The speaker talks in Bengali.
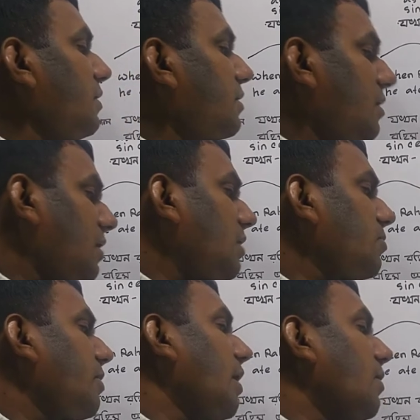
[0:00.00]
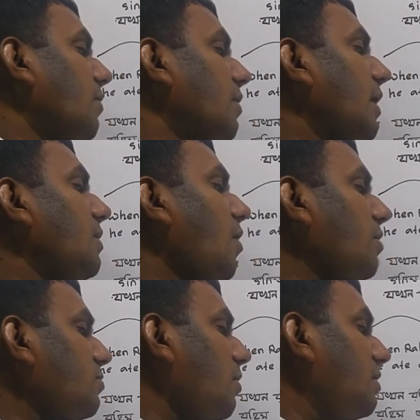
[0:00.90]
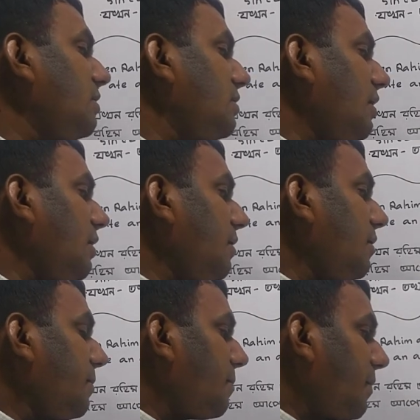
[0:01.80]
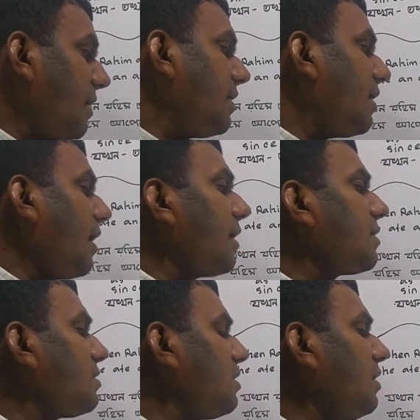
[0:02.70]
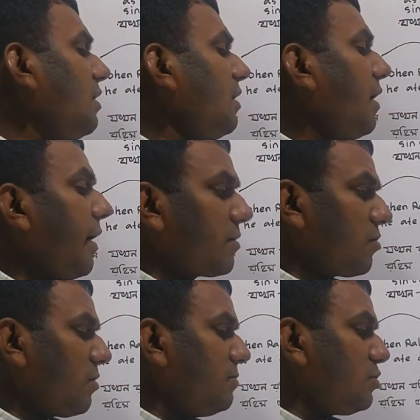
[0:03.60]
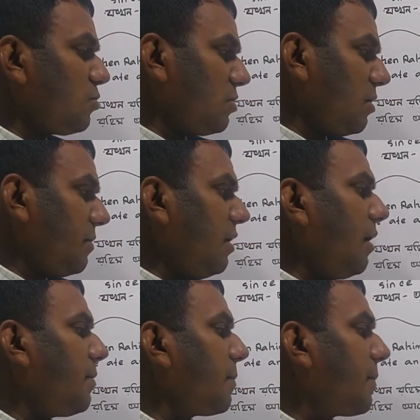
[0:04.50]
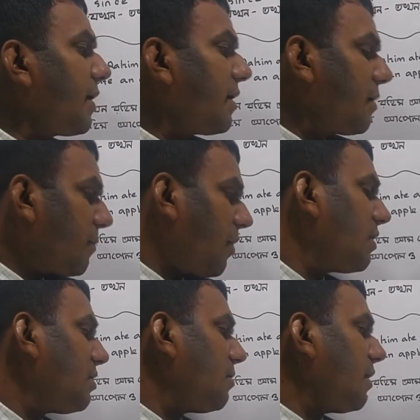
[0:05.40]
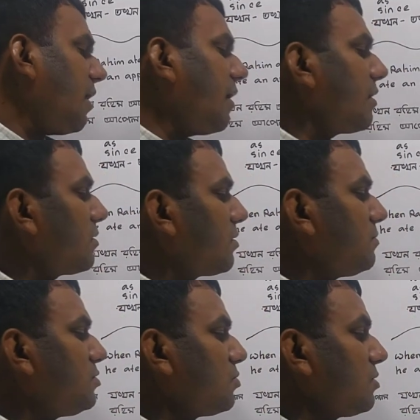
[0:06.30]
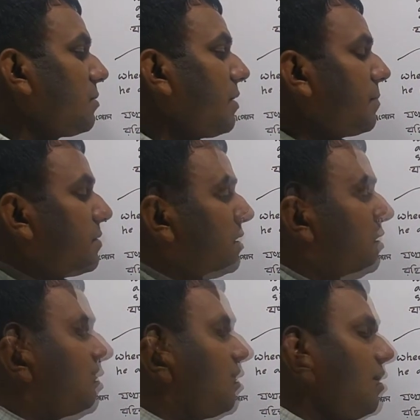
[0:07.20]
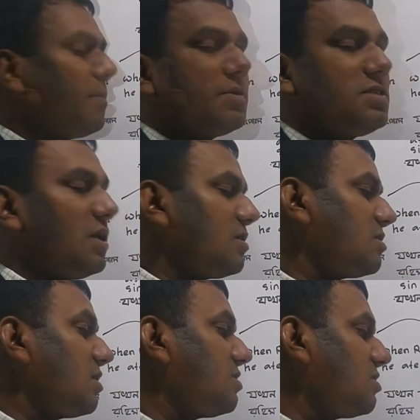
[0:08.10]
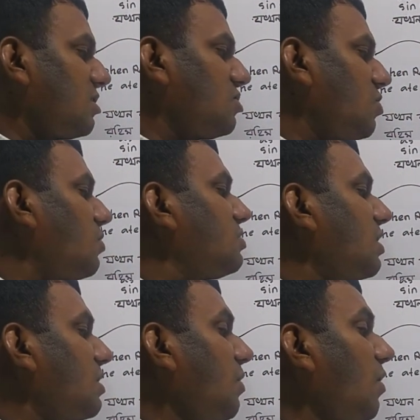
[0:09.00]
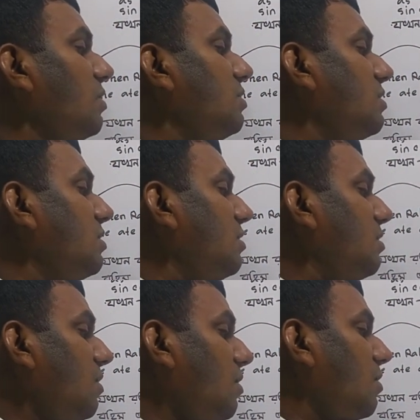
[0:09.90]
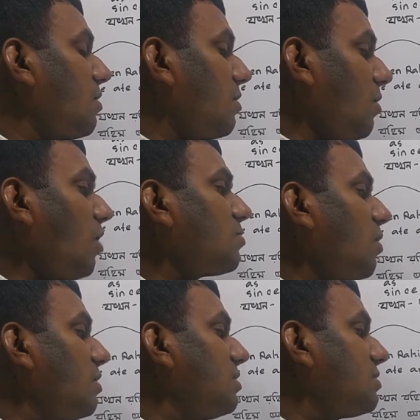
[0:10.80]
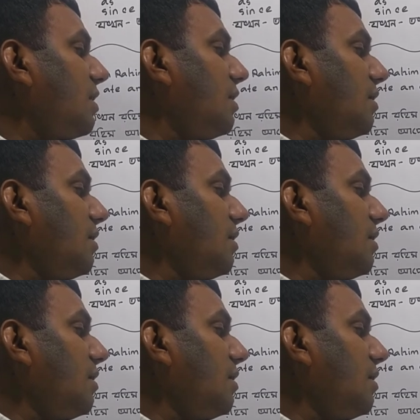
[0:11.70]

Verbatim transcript: ক্রিকেটও খেললো এই নট অনলিটা প্লেয়ের আগে দিলে একরকম জোর দেবে এবং প্লেয়ের পরে দিলে আরেক রকম জোর দেবে আপনি আপনি সেন্টেসের স্ট্রেস অনুযায়ী অনলি অর নট অনলিটা